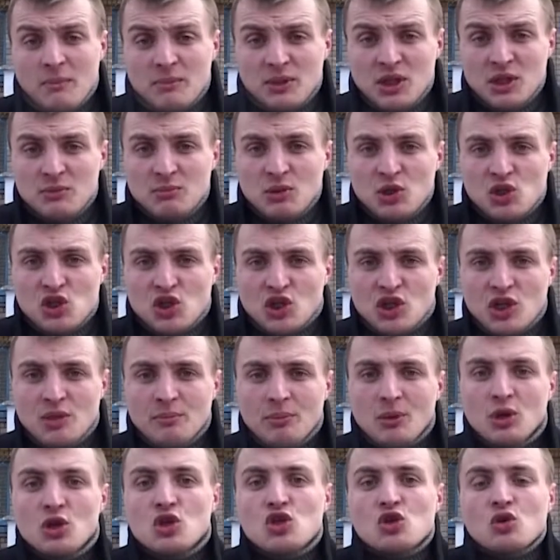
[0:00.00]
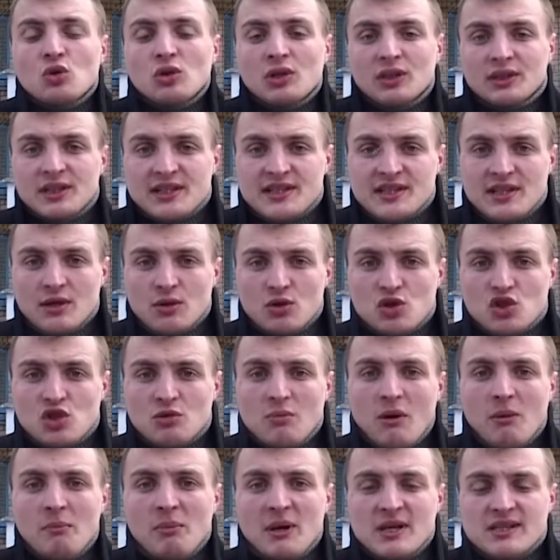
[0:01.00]
победить птичий грипп и что надо сделать,
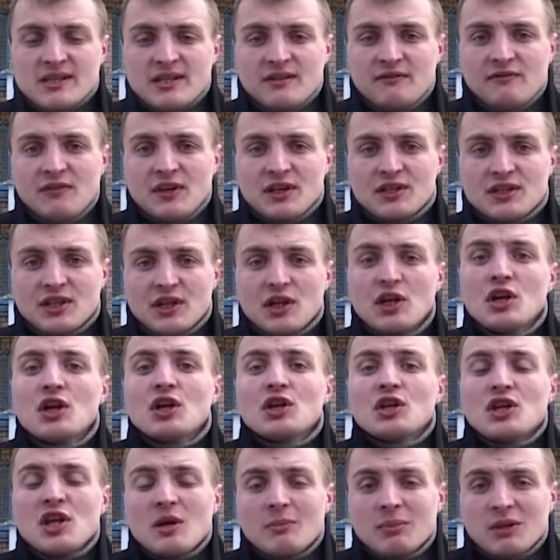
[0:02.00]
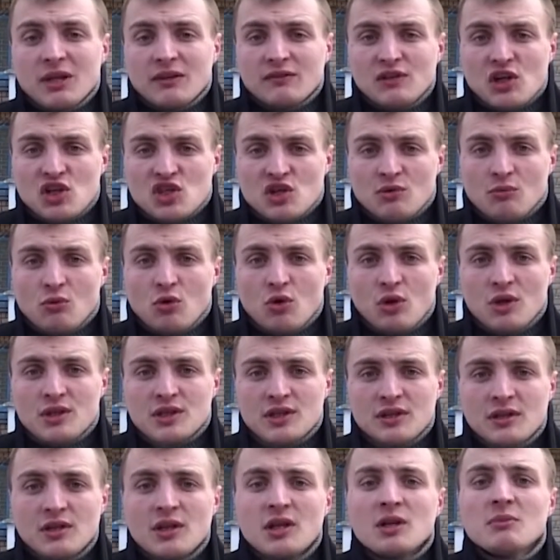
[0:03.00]
чтобы опасной инфекции не было в нашем
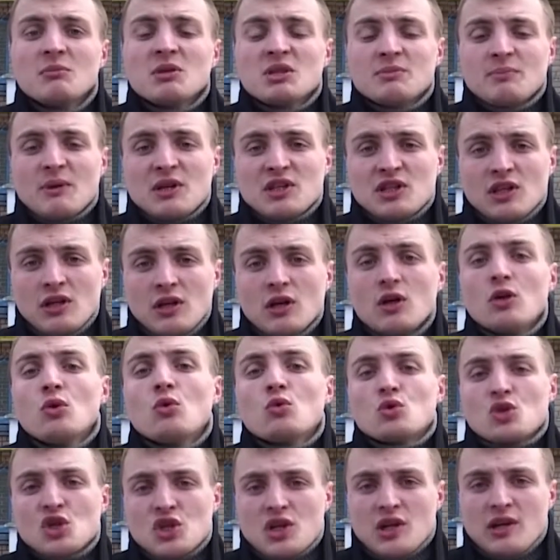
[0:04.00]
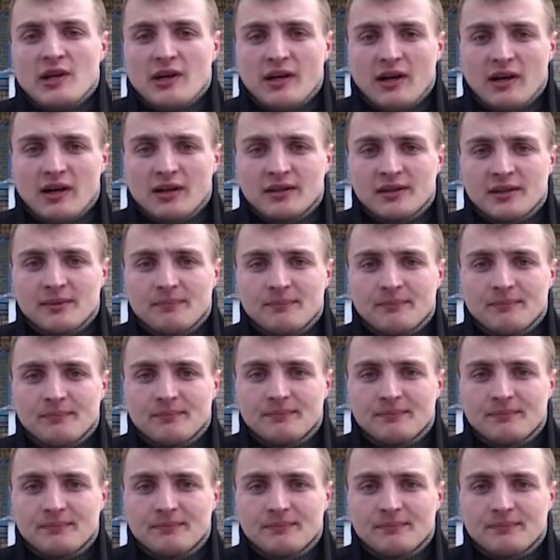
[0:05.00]
городе, мы спросили у жителей Караганды.